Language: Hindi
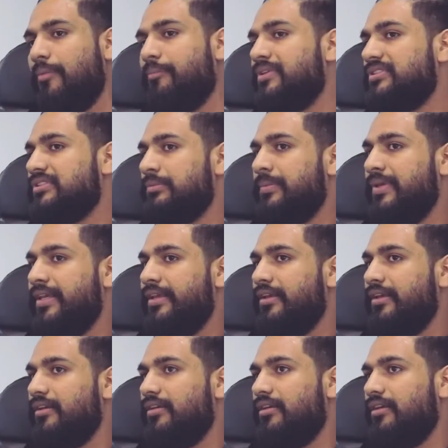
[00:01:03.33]
आपस
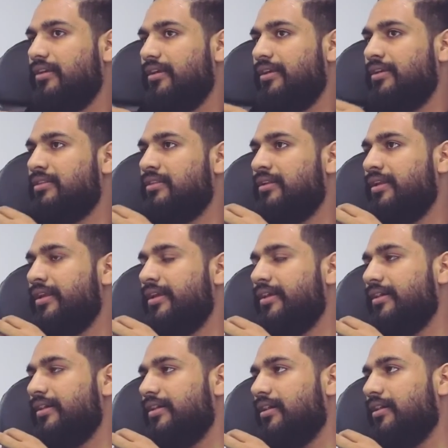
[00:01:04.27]
में इतने
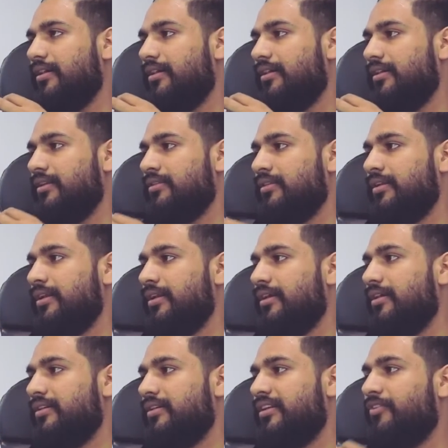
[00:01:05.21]
इतने
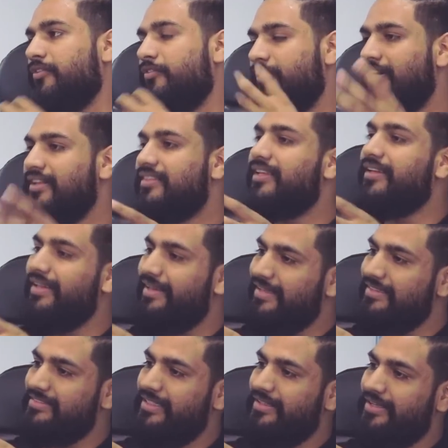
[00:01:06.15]
डिफरेंट
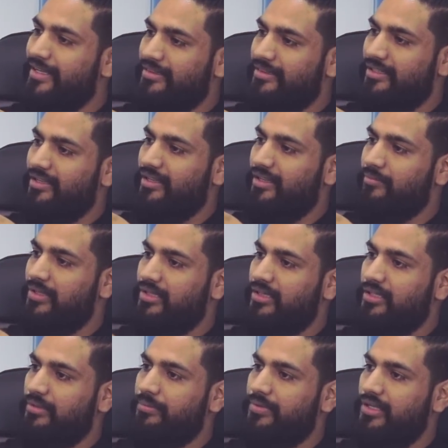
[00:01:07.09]
तरीके से रहते हैं
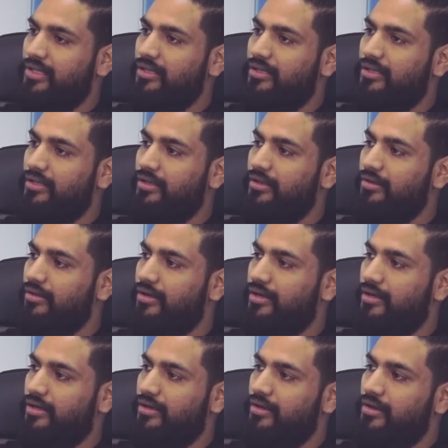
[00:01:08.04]
मतलब कि कि
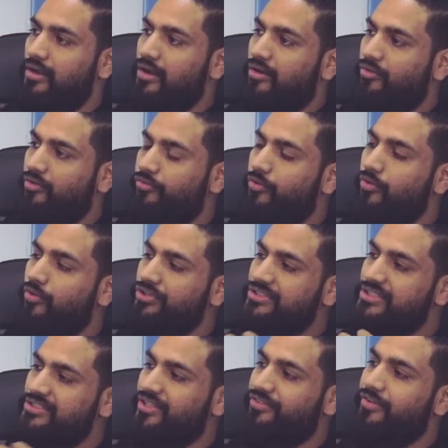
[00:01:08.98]
आ, वो
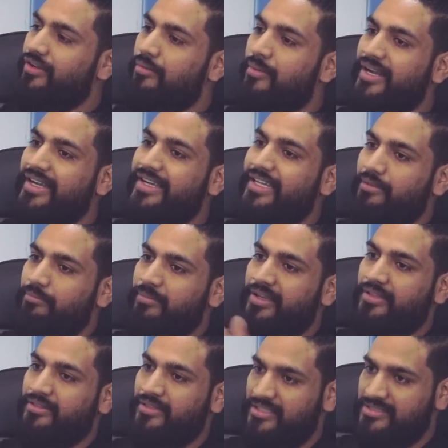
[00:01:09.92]
चीज़ें फिर हमारी टीम
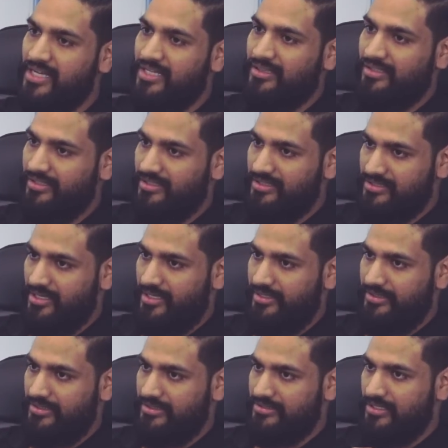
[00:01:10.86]
के अंदर जाती हैं
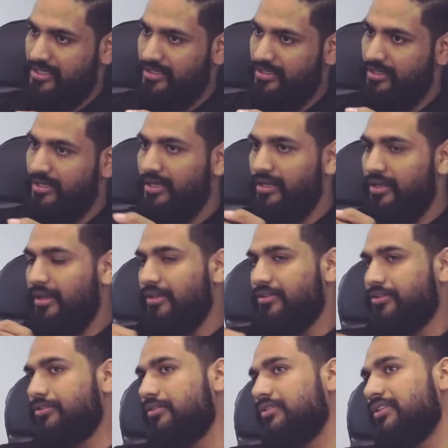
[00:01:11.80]
सारी की सारी
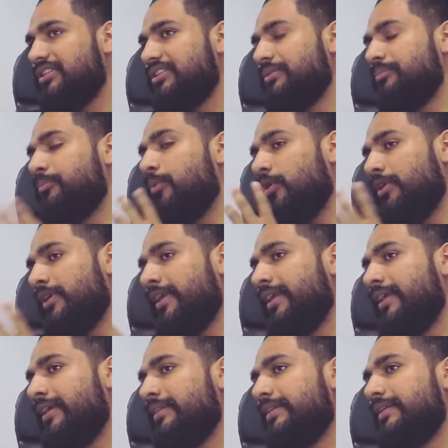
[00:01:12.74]
सो दिस
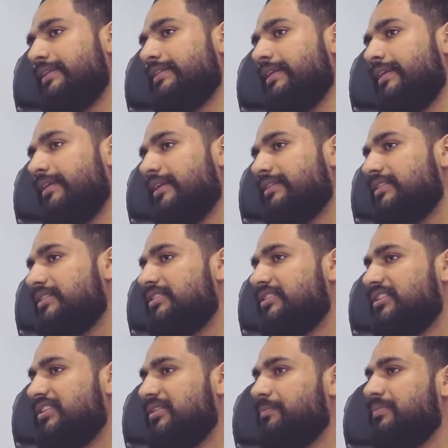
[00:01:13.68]
बॉन्डिंग दिस
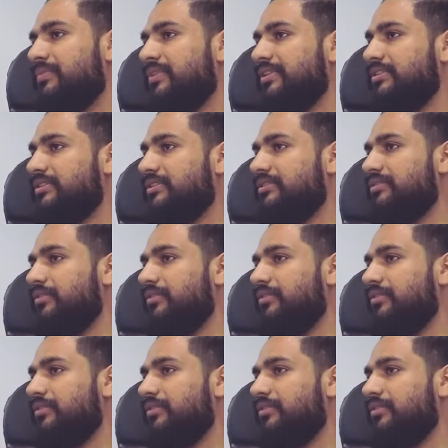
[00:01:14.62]
रिलेशनशिप दिस